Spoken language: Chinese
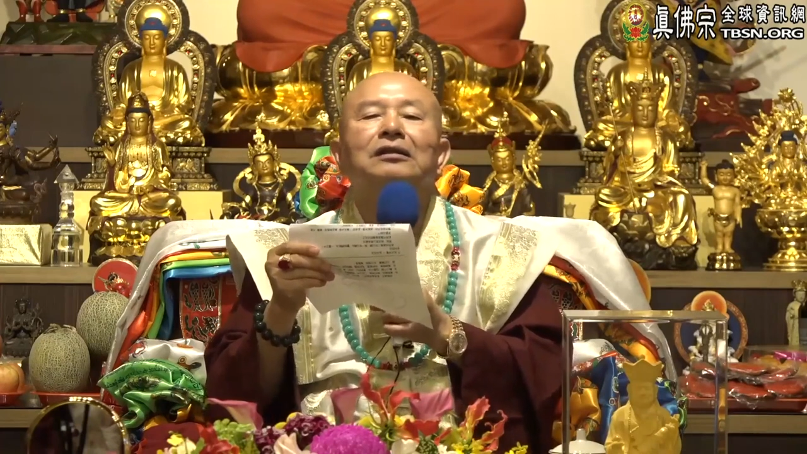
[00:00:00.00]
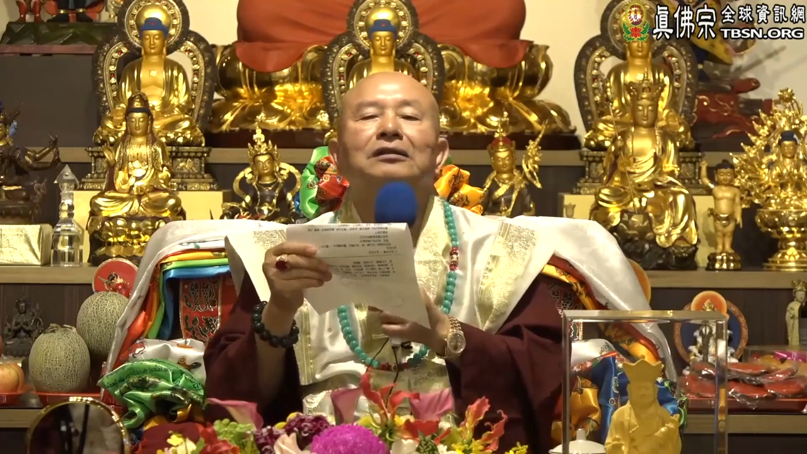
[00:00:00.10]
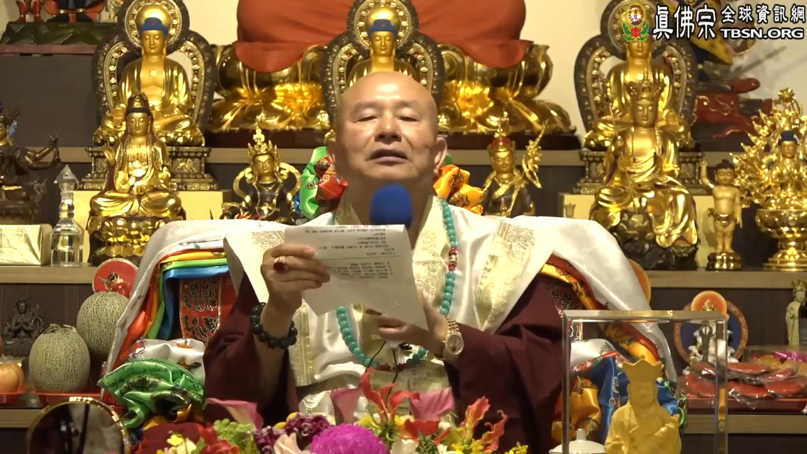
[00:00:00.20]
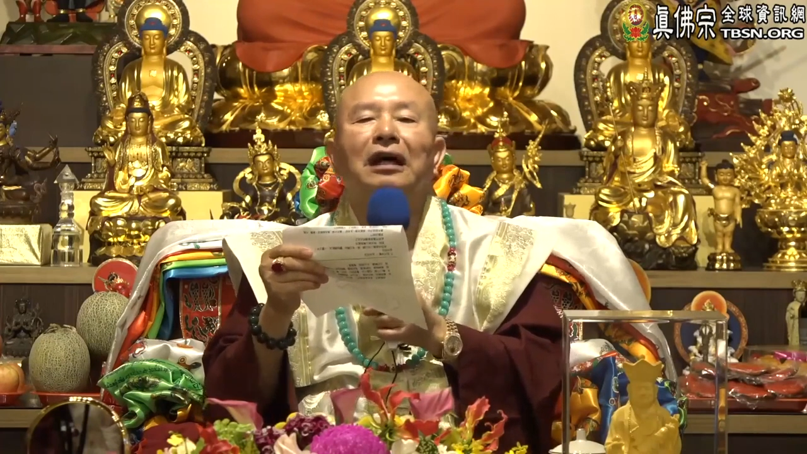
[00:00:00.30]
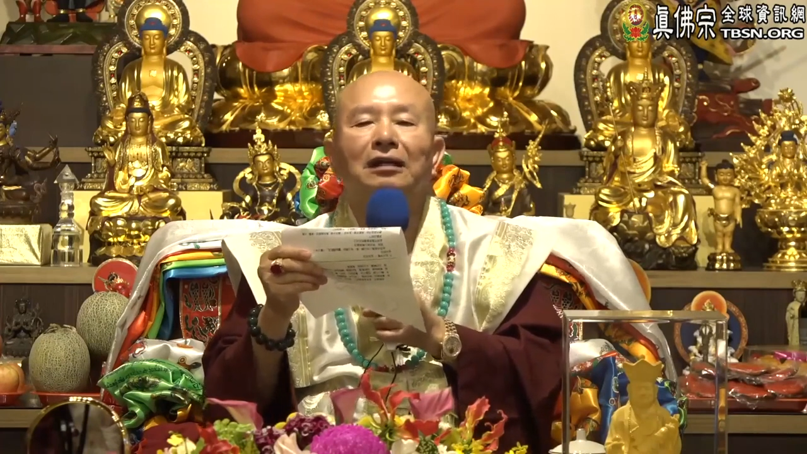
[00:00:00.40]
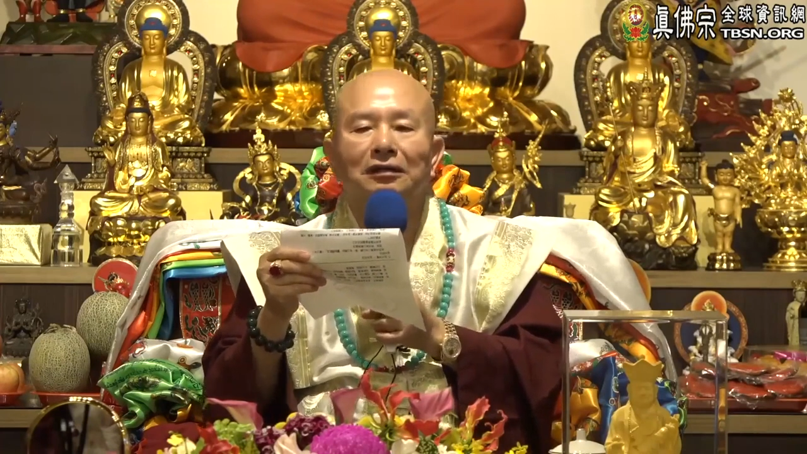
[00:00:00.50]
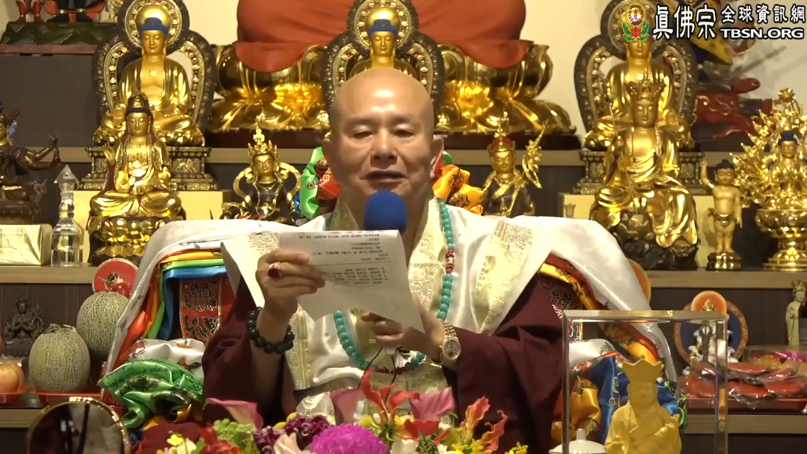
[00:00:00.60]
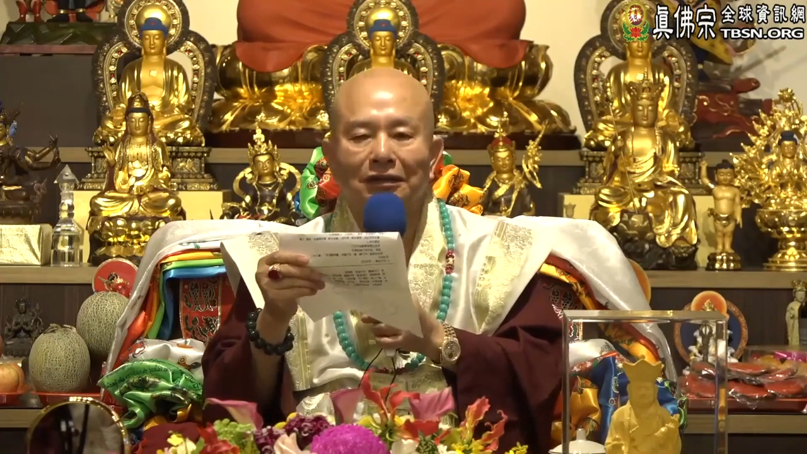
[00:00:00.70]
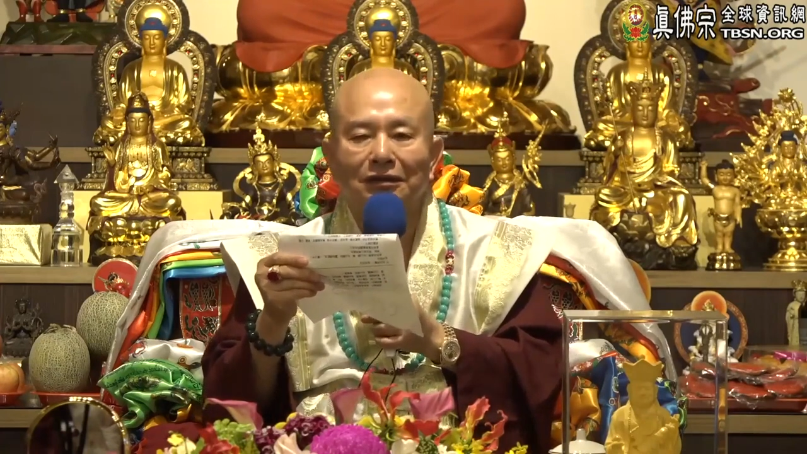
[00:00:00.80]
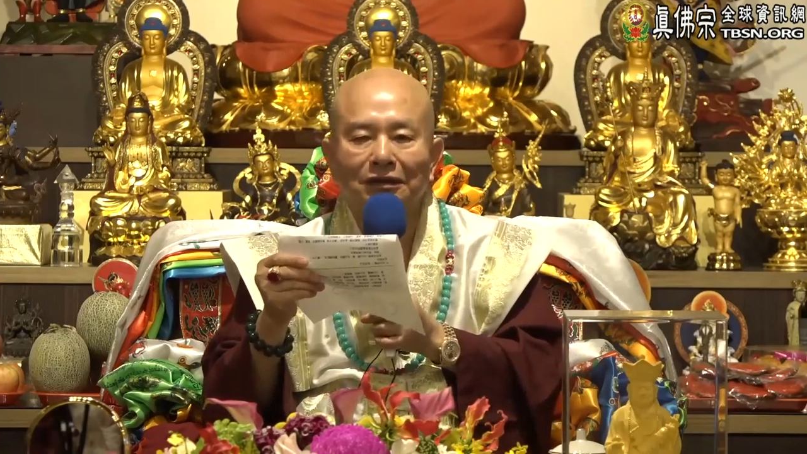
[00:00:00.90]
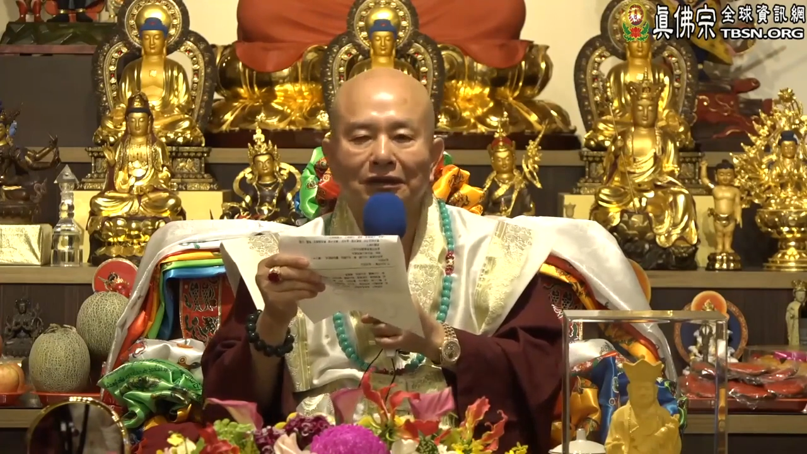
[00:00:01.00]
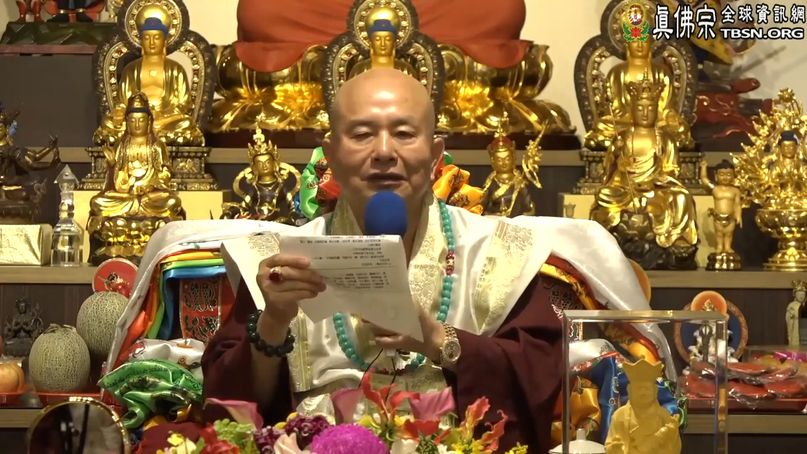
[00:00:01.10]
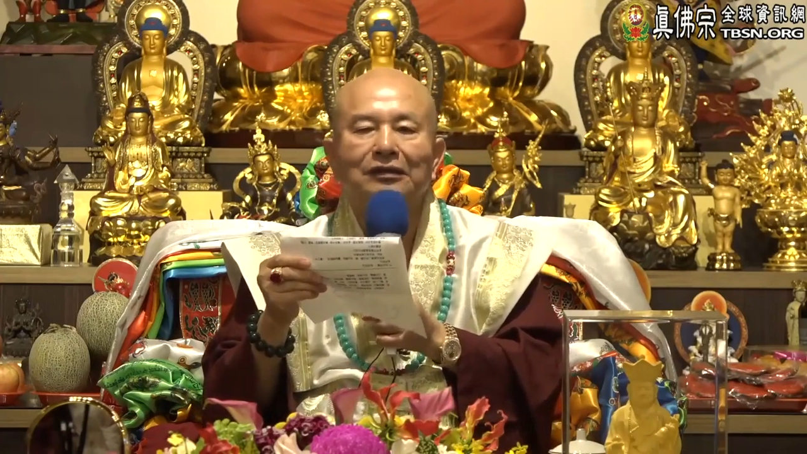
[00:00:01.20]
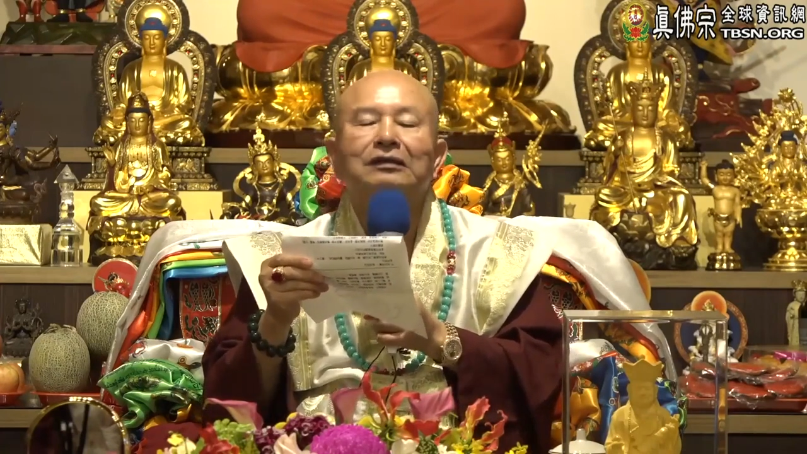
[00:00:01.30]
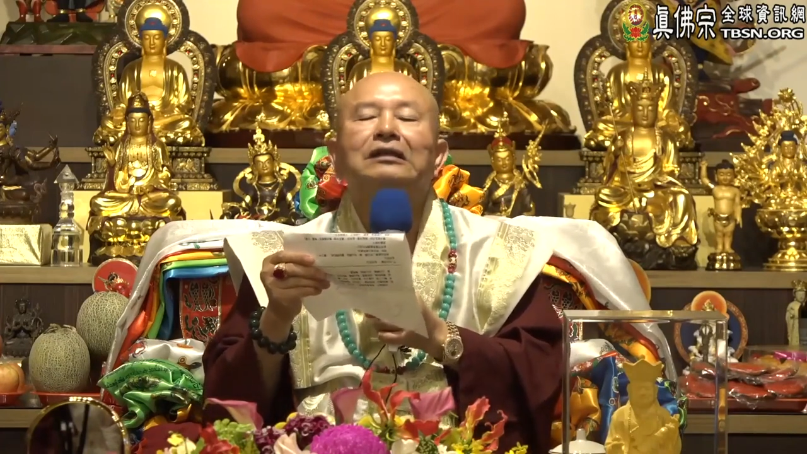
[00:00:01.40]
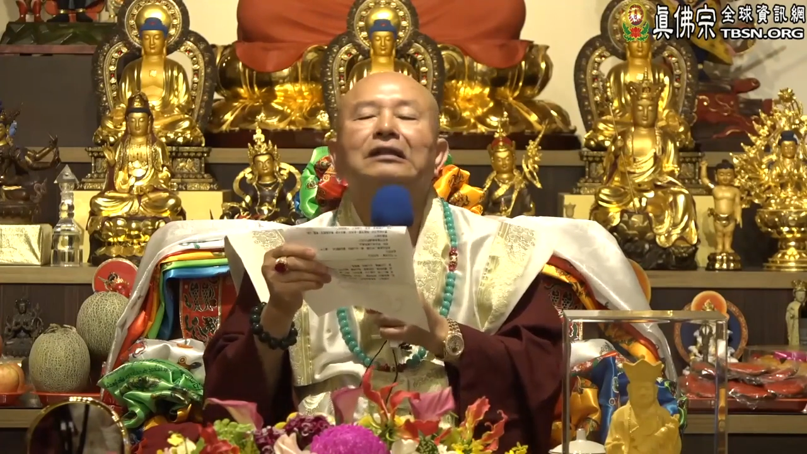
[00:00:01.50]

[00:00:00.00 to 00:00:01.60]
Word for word: 上行气、